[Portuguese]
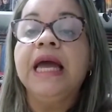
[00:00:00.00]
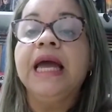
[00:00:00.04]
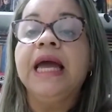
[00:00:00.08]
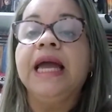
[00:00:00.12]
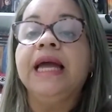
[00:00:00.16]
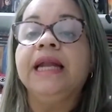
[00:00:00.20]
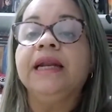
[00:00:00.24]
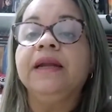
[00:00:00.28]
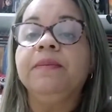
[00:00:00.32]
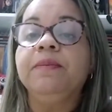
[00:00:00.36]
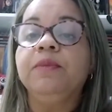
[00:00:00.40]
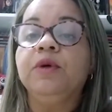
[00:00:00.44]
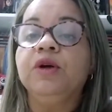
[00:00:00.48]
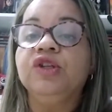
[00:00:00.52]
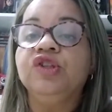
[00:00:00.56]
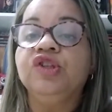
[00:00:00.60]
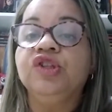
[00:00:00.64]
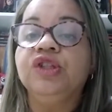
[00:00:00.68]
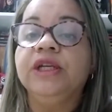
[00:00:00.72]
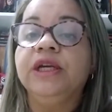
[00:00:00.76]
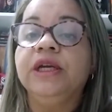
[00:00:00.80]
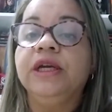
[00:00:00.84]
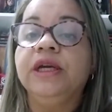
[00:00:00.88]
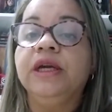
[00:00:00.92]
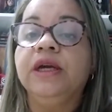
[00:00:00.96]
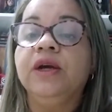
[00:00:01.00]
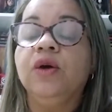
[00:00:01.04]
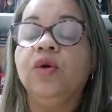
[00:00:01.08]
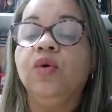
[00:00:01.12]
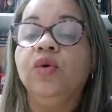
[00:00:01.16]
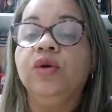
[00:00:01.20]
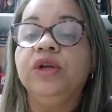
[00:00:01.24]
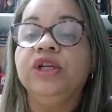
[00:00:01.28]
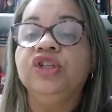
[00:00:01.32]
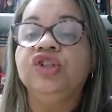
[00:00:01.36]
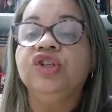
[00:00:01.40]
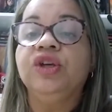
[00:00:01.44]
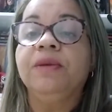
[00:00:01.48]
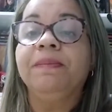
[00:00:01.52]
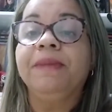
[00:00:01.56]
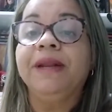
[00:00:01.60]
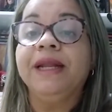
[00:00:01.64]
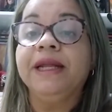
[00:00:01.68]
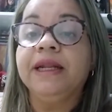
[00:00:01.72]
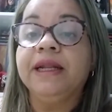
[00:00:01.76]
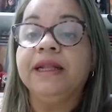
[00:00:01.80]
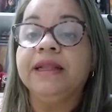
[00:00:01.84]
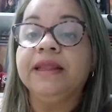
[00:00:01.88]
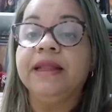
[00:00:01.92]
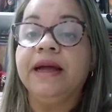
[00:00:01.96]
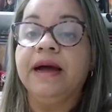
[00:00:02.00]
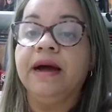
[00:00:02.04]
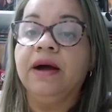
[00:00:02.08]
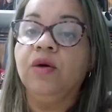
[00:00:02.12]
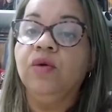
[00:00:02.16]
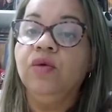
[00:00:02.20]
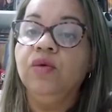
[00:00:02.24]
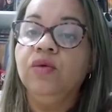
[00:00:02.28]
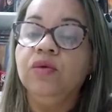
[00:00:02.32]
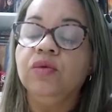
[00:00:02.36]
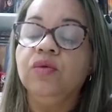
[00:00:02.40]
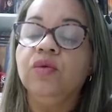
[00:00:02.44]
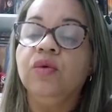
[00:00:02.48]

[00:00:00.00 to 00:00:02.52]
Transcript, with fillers: Ela pode ter origem pré-natal,